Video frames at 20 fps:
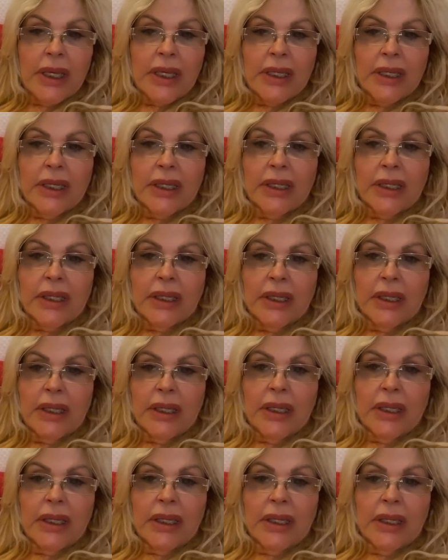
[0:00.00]
e
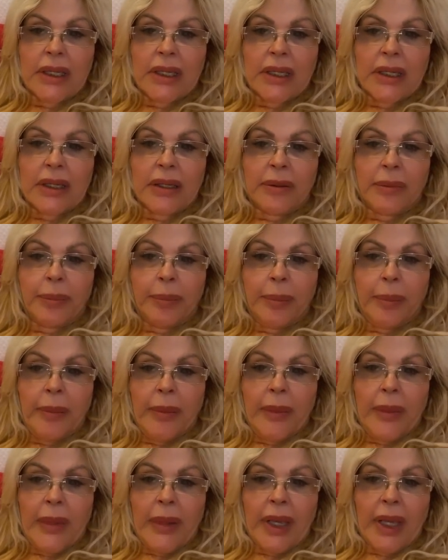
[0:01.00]
que
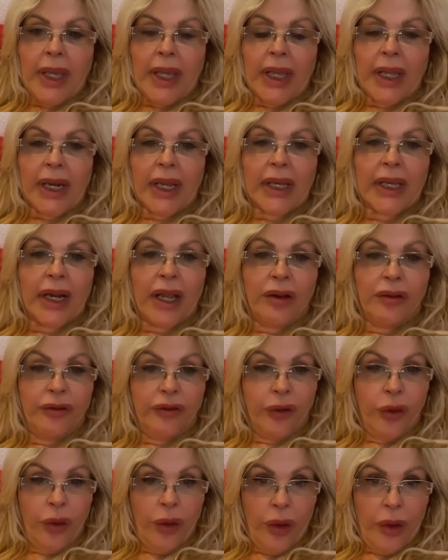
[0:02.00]
ela
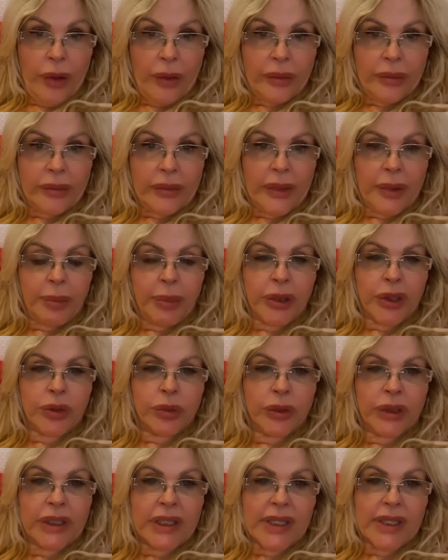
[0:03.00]
gravou, depois de
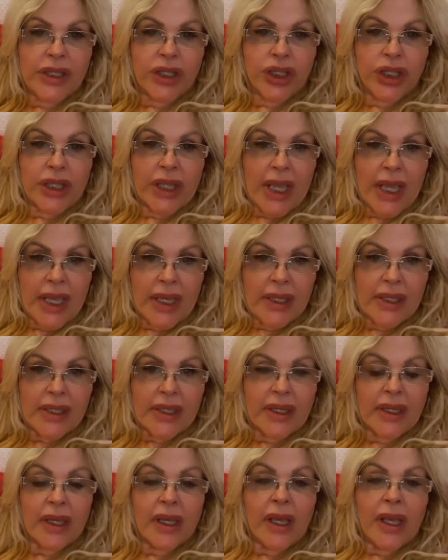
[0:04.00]
muita
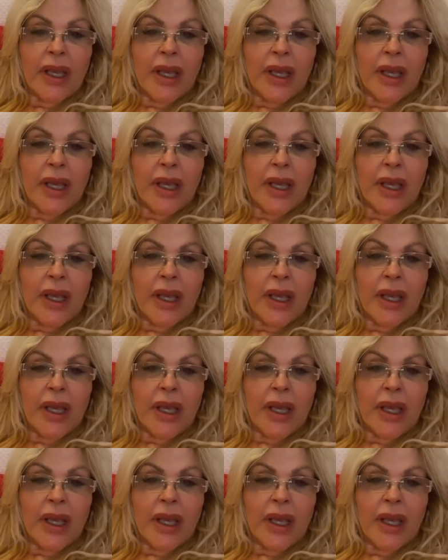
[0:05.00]
insistência,